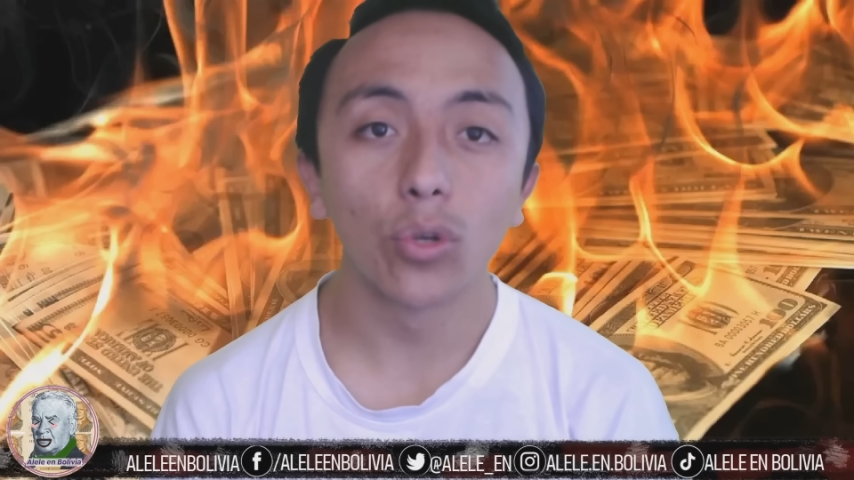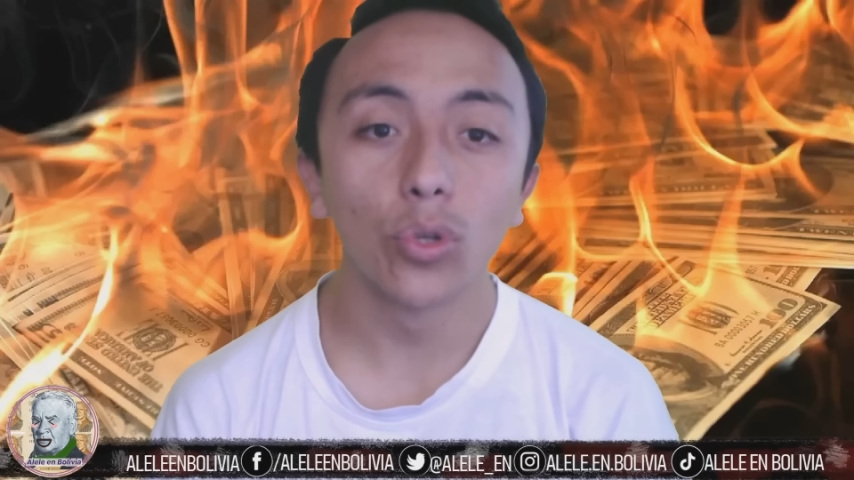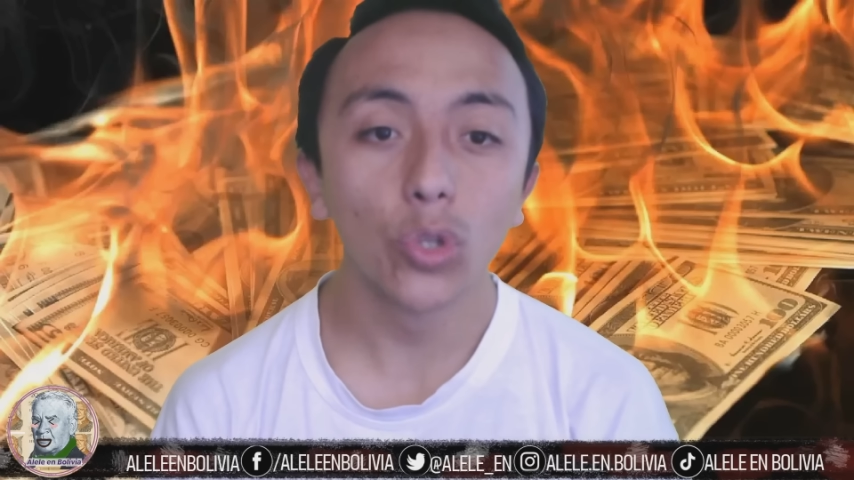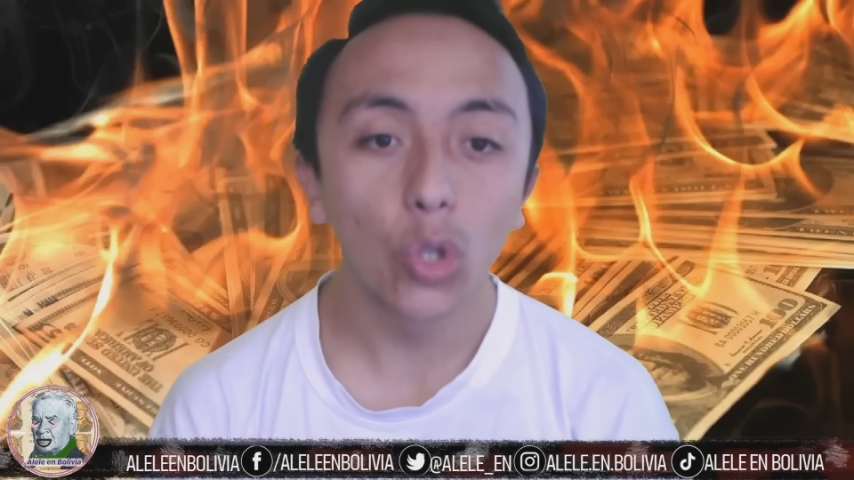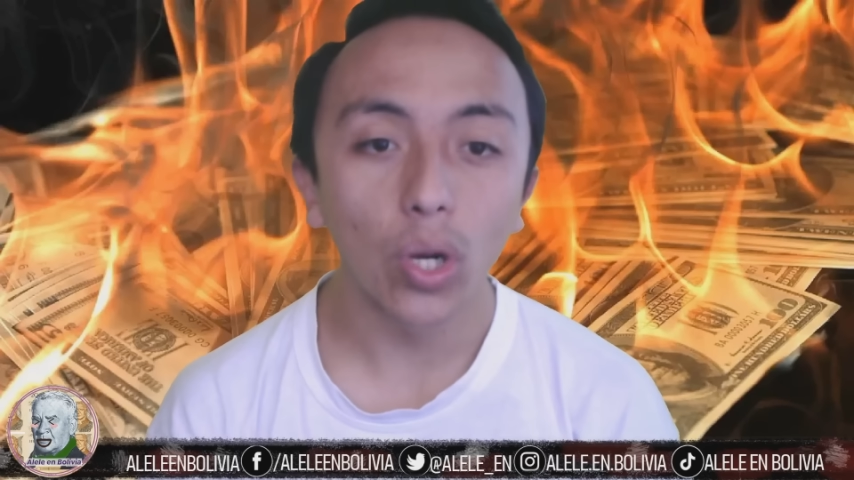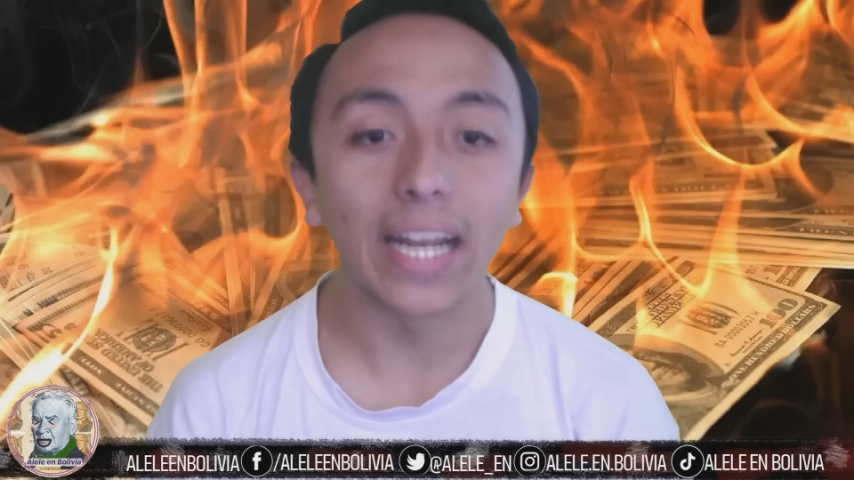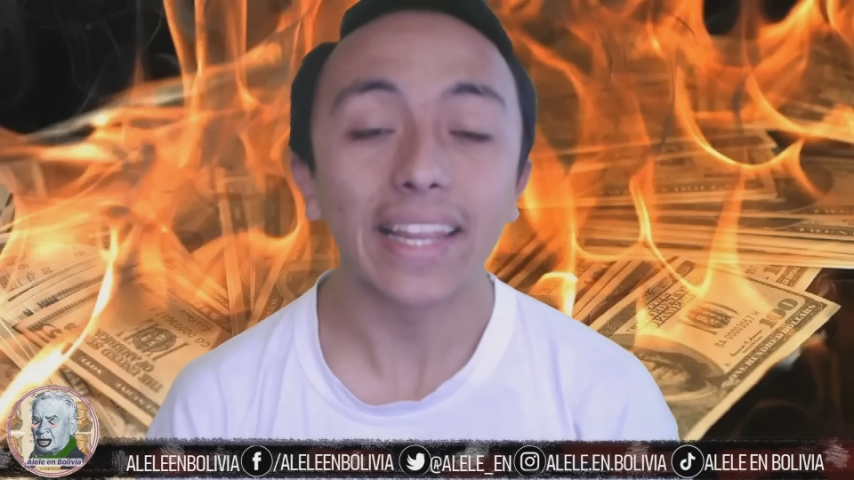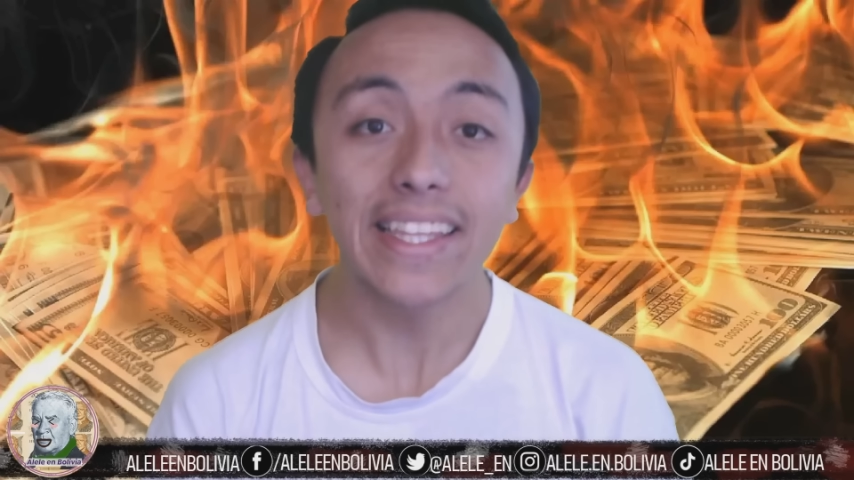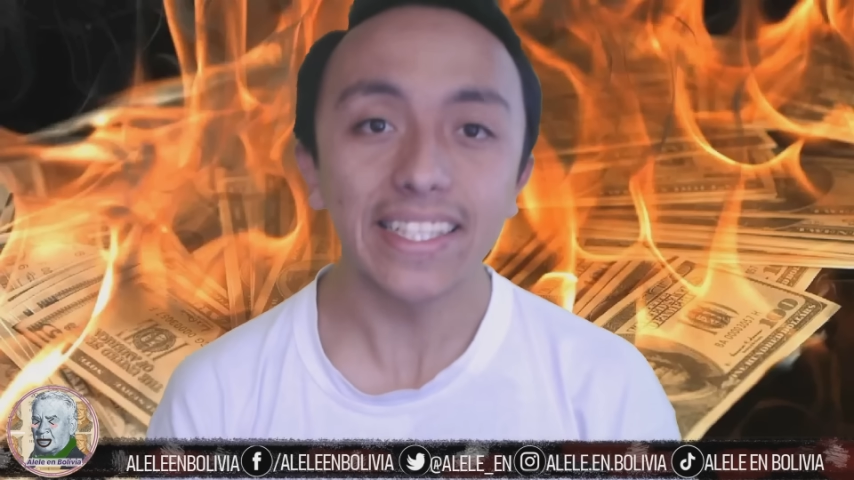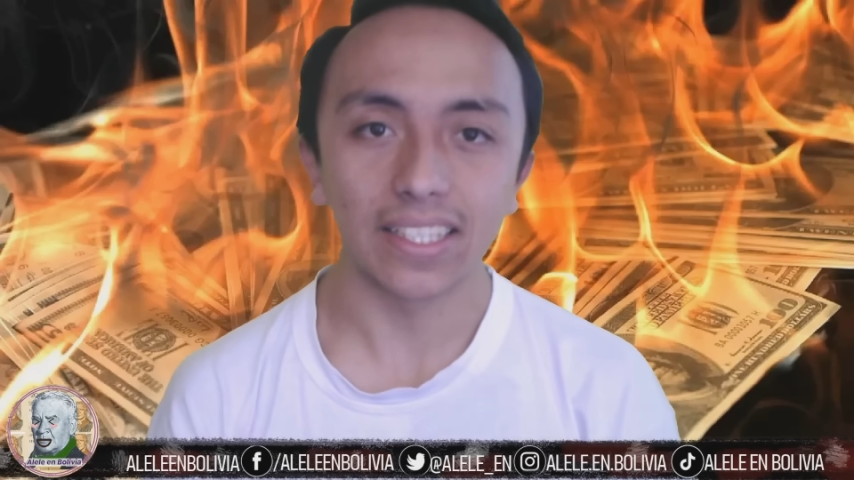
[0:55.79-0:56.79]
como un
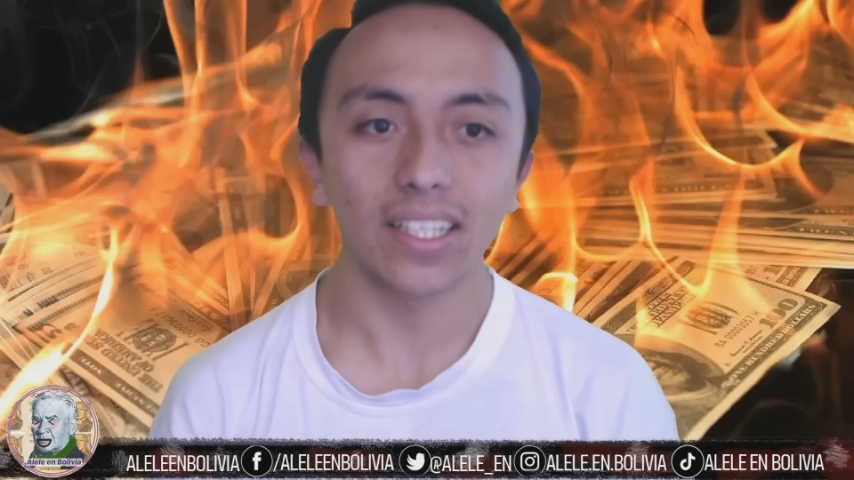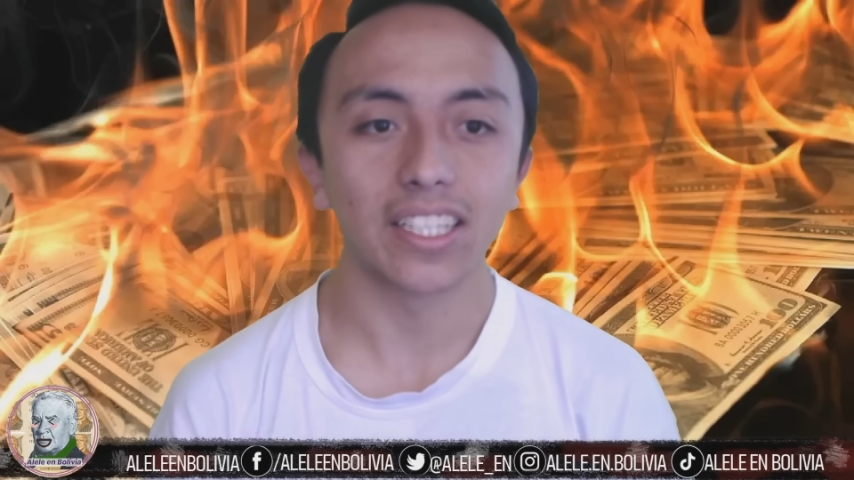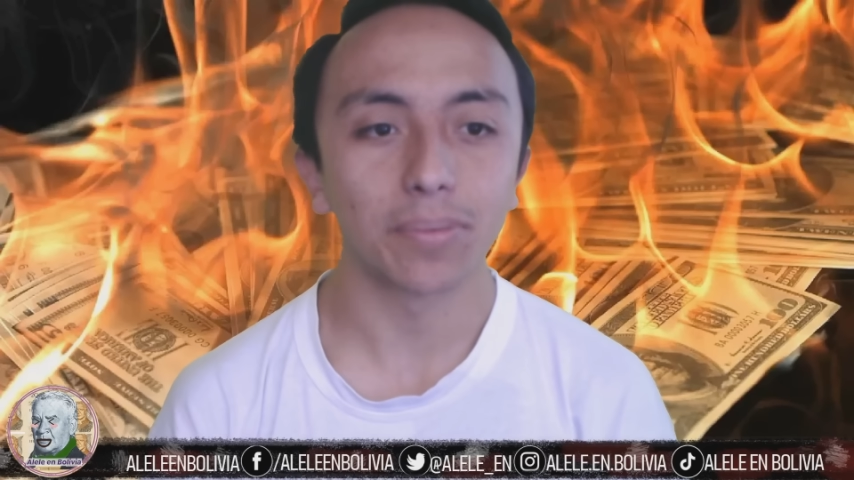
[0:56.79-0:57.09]
dólar Disney,